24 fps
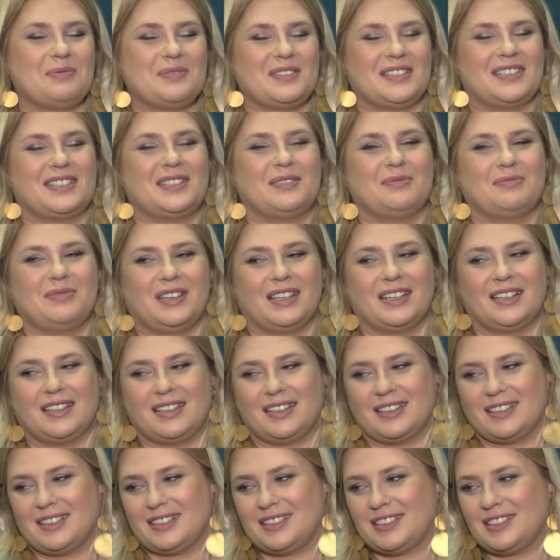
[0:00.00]
poza tym,
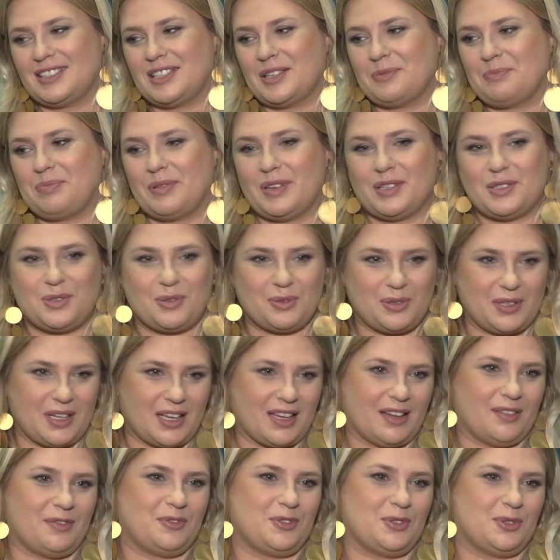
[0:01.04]
jak się
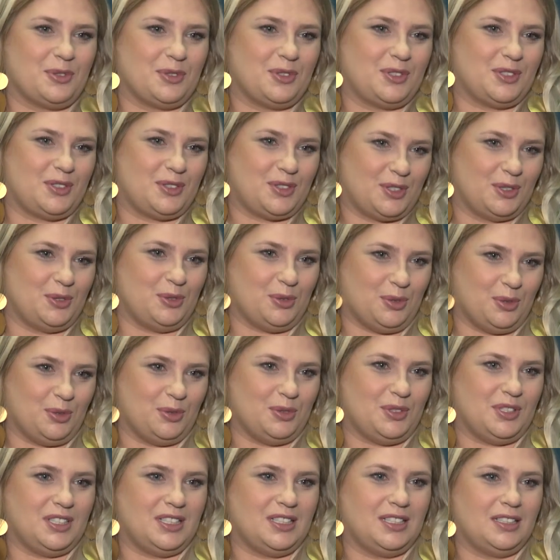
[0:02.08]
pracuje wśród tylu
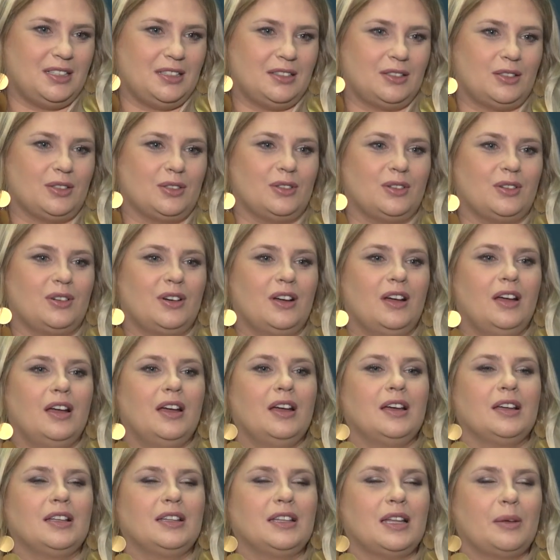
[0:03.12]
ludzi, to
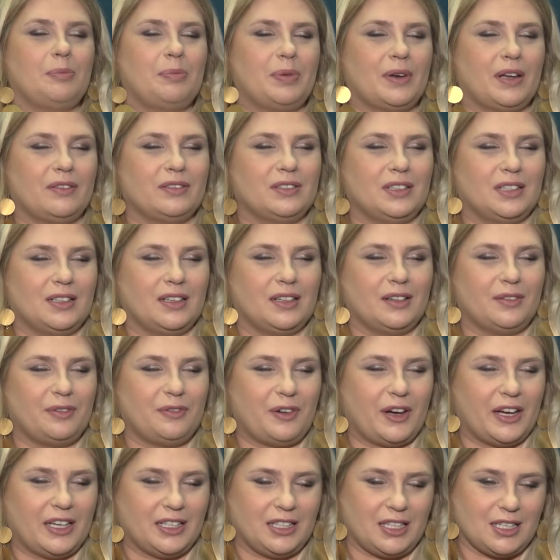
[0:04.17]
naprawdę
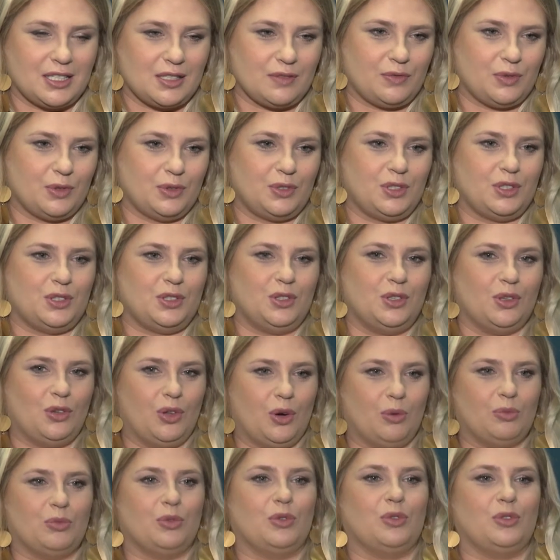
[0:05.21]
fajnie jest wrócić do
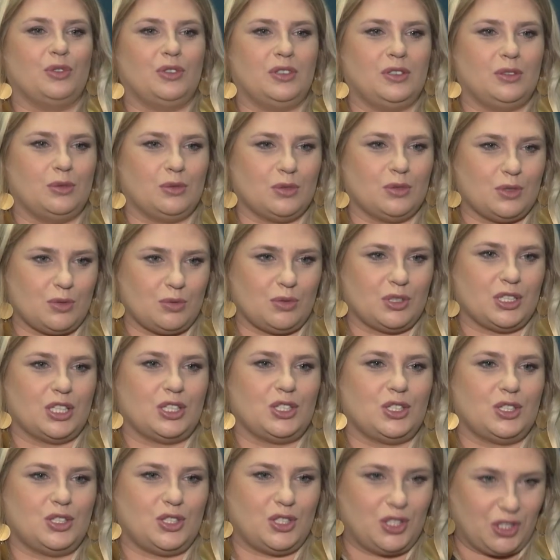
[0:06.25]
domu i
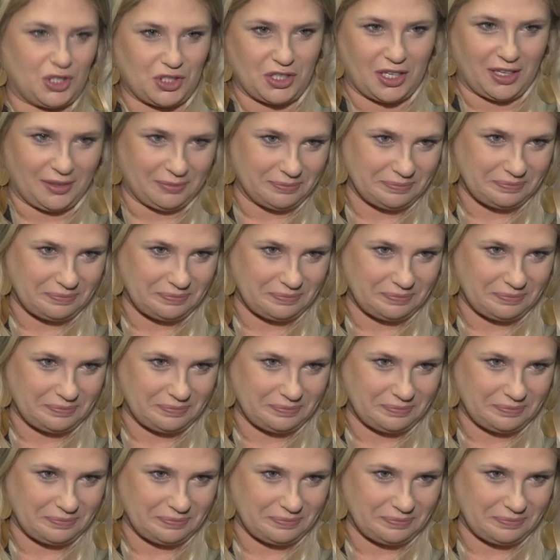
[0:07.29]
usłyszeć ciszę.